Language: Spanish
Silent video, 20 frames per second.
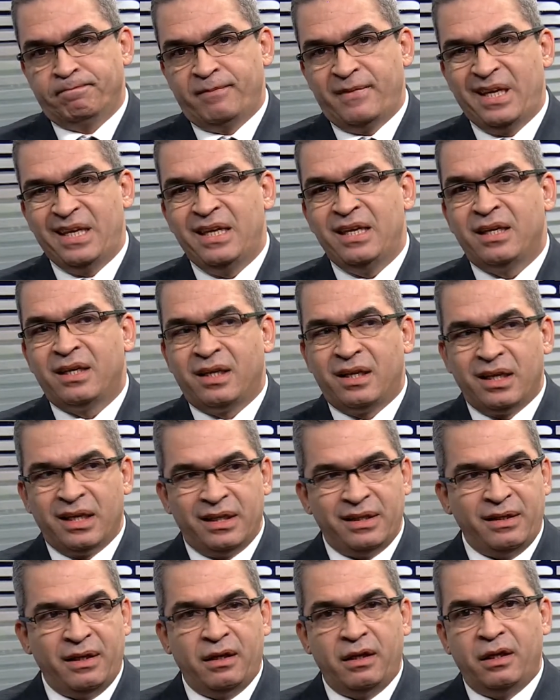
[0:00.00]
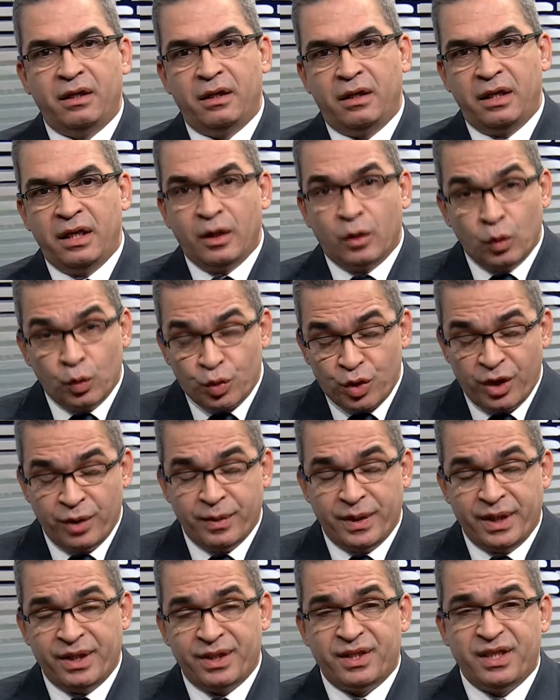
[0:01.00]
y que
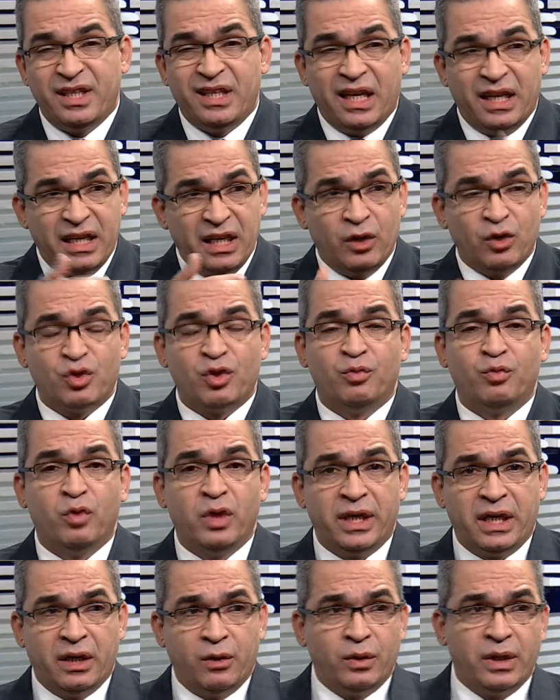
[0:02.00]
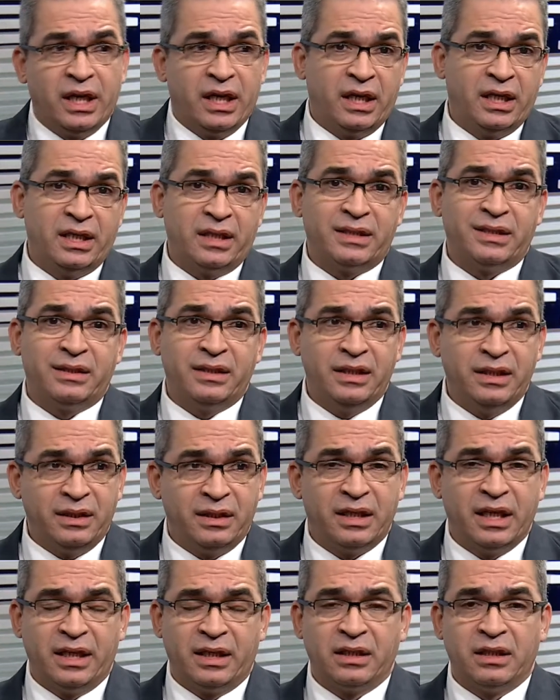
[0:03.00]
inclusive si Danilo se fuera a unas
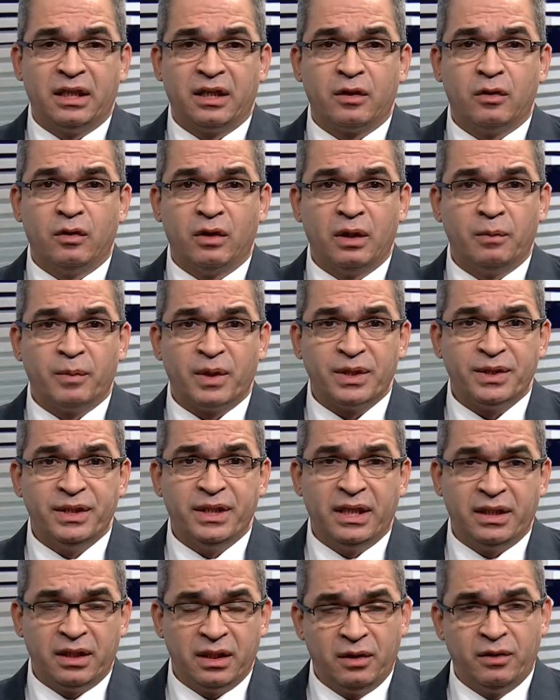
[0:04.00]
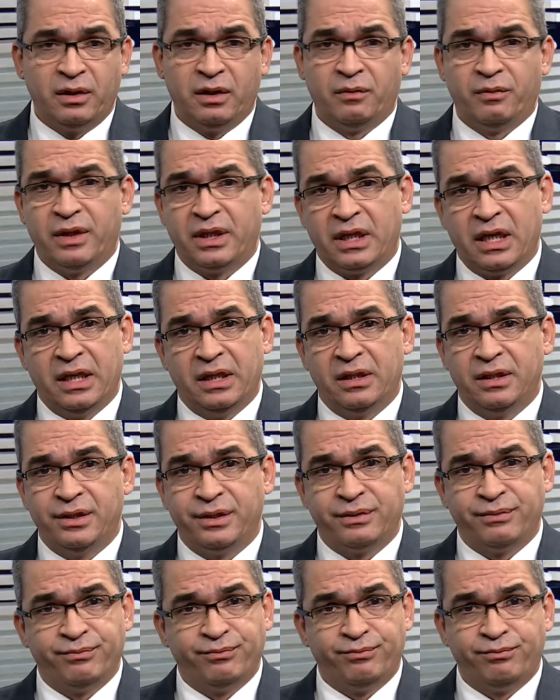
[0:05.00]
internas con el presidente Leonel
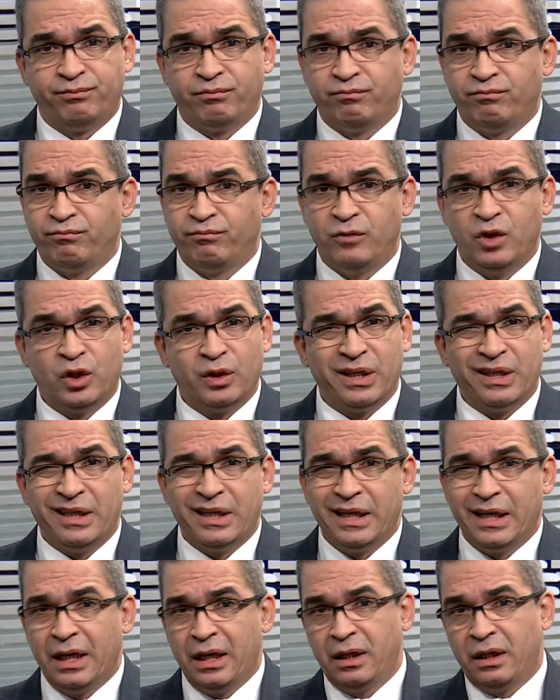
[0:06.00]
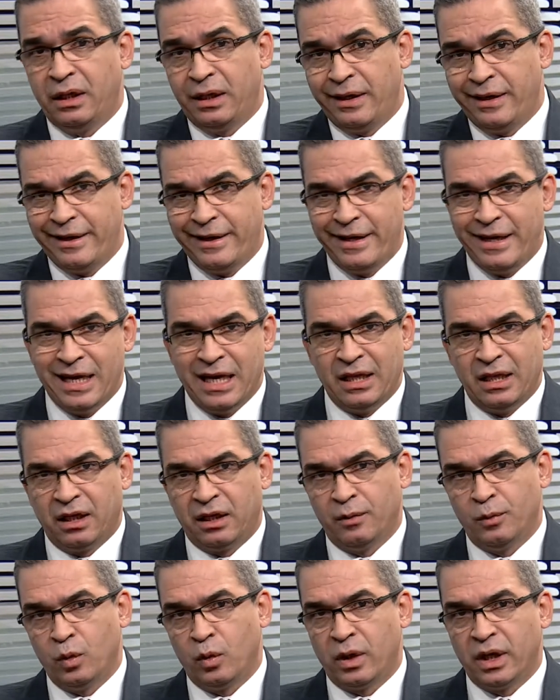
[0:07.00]
Fernández, no tendría nada que
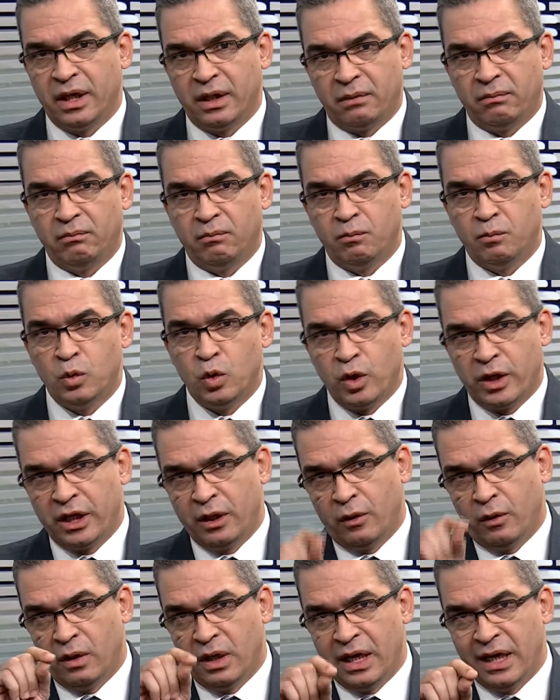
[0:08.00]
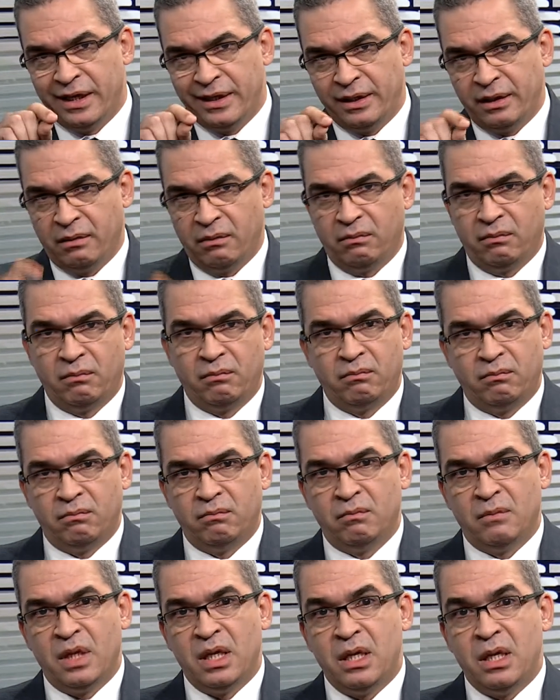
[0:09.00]
buscar. Búsquelo ahí.
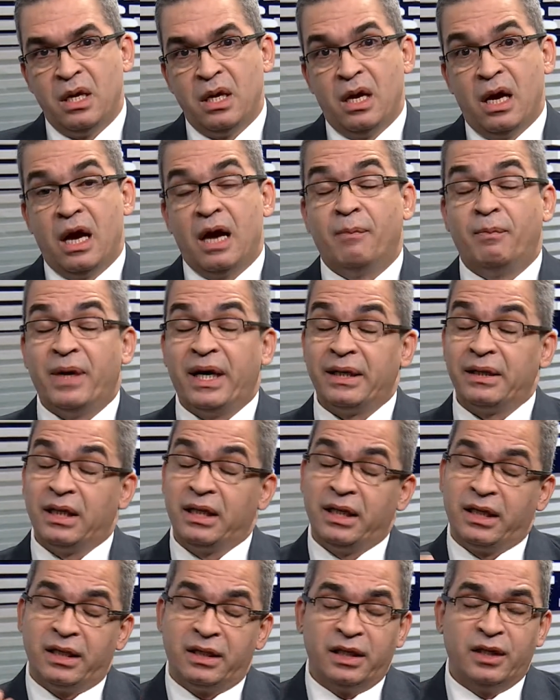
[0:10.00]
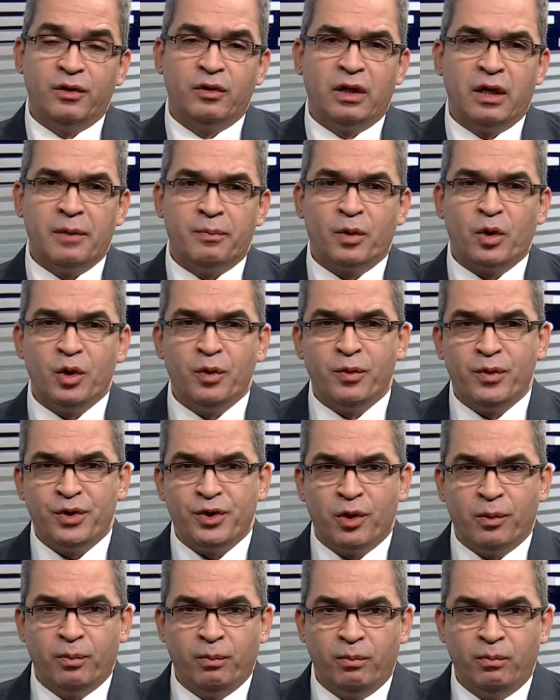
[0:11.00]
Aparte de que tiene una
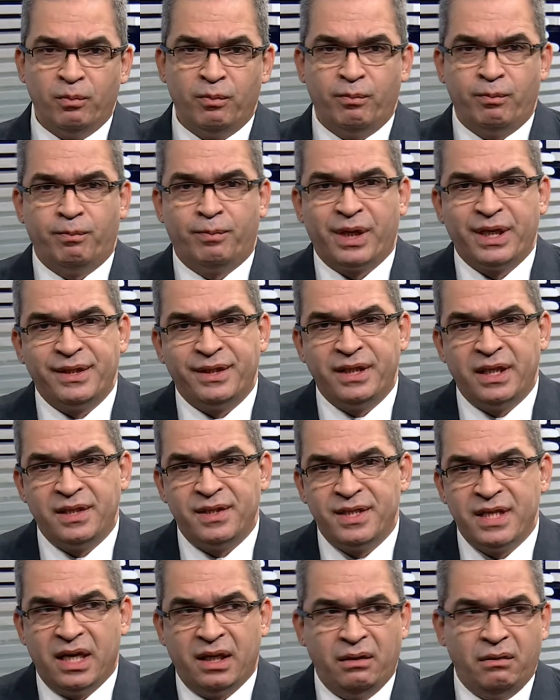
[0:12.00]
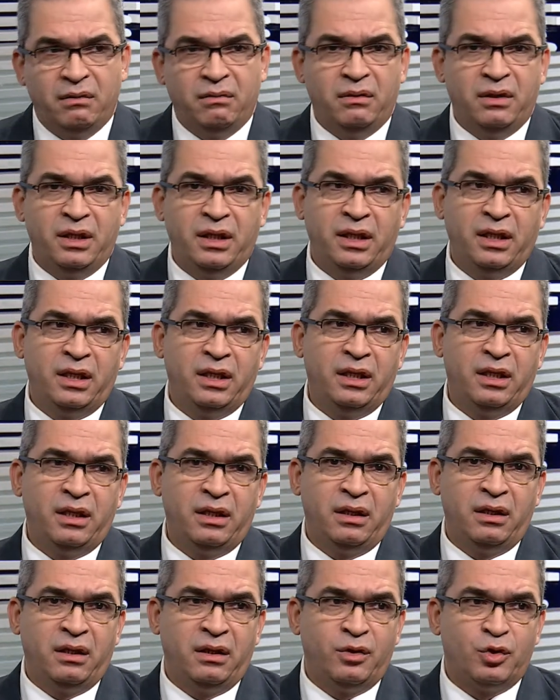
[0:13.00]
prohibición presidencial y
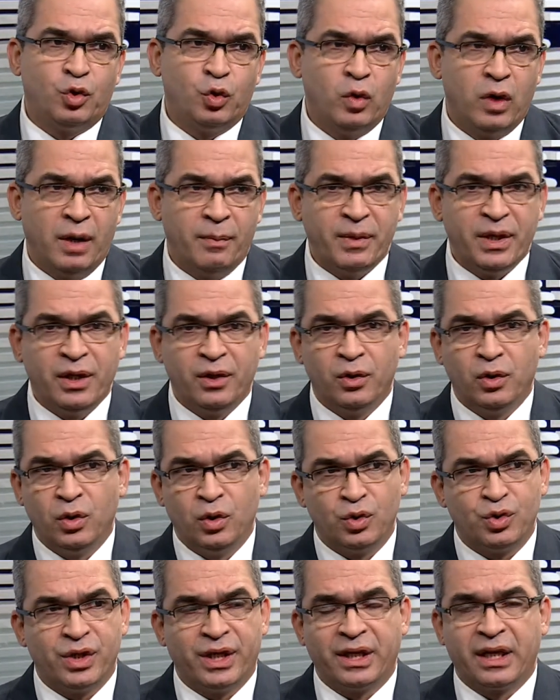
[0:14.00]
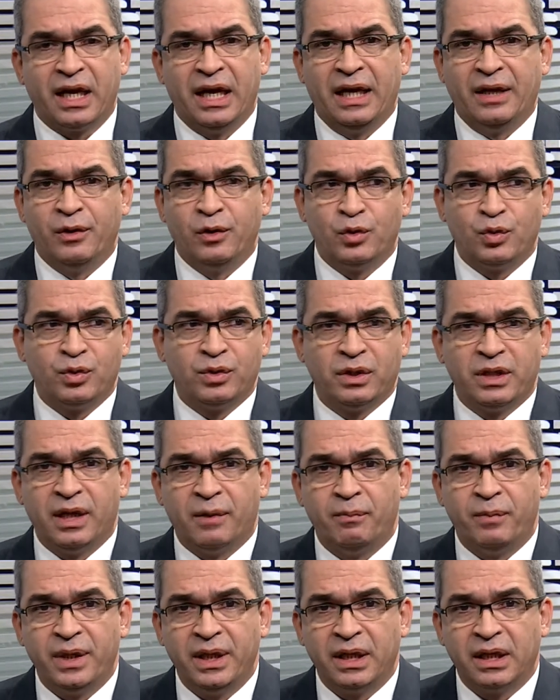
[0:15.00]
sus amigos cercanos que
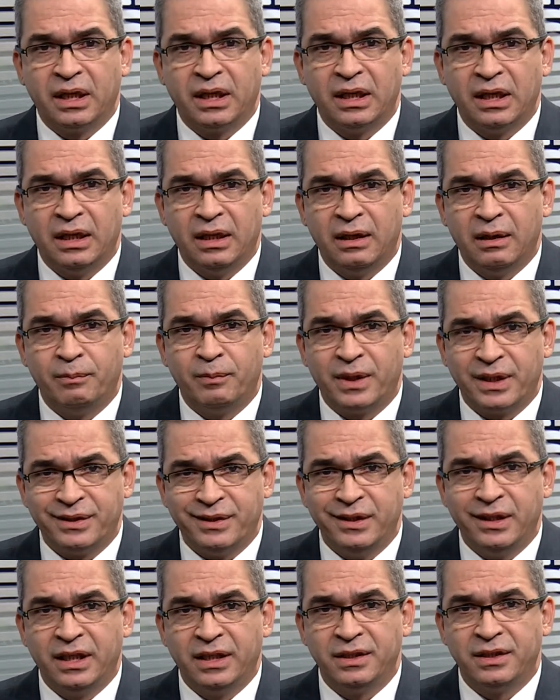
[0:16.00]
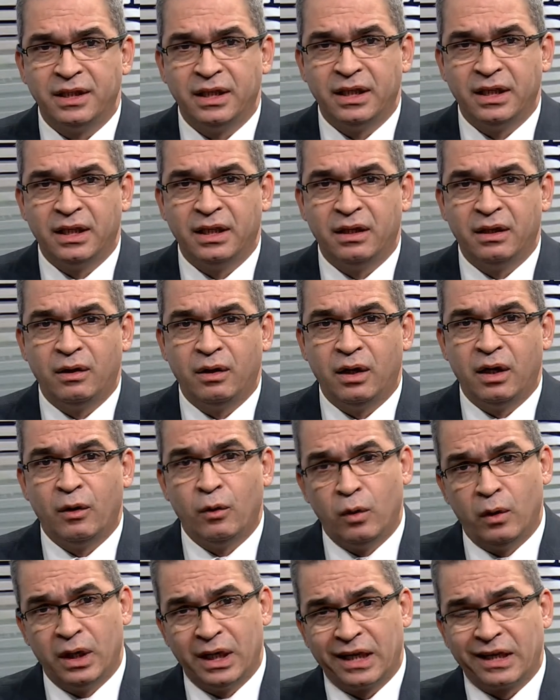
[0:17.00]
aspiran a la presidencia
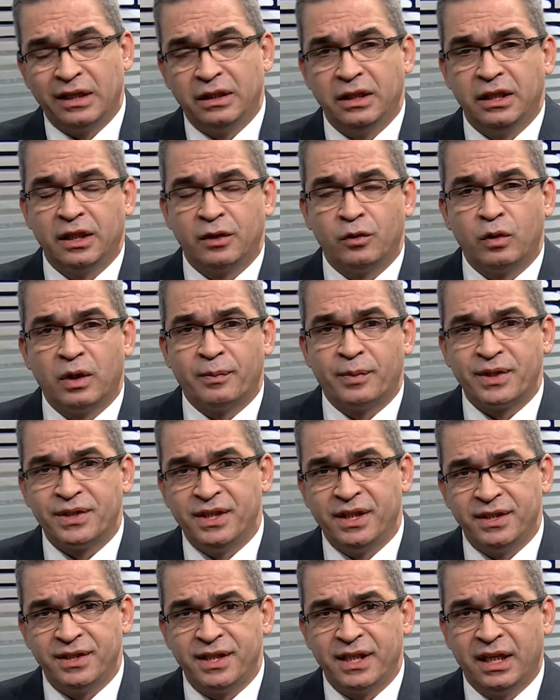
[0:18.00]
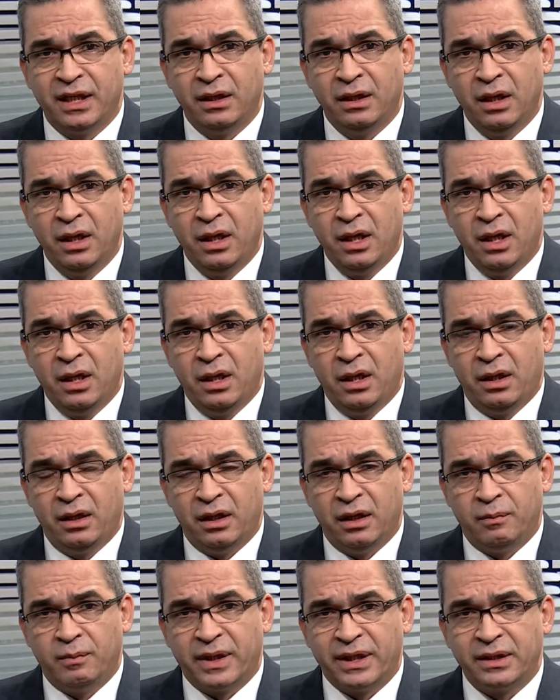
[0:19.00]
o a la candidatura presidencial
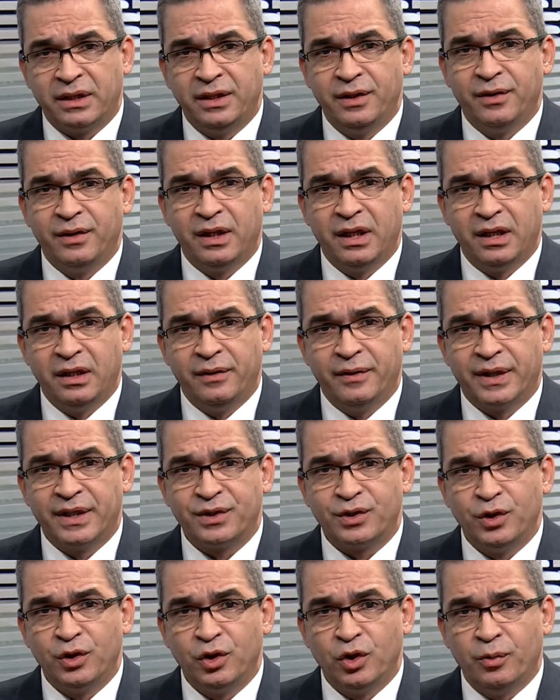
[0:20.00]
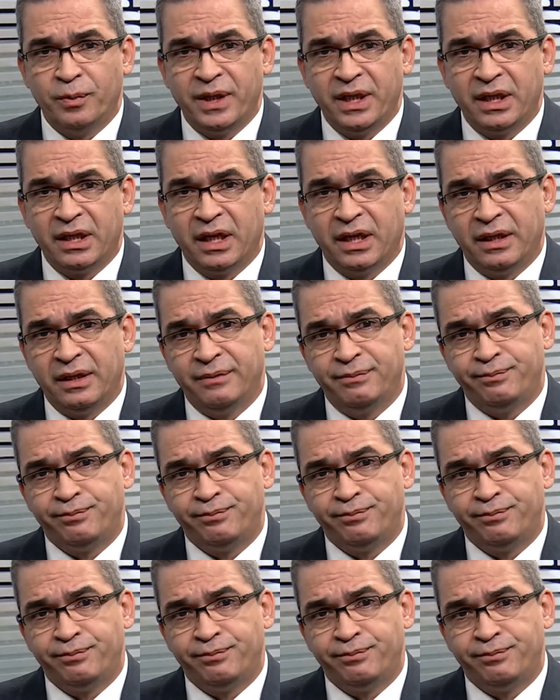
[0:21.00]
del Partido de la Liberación Dominicana,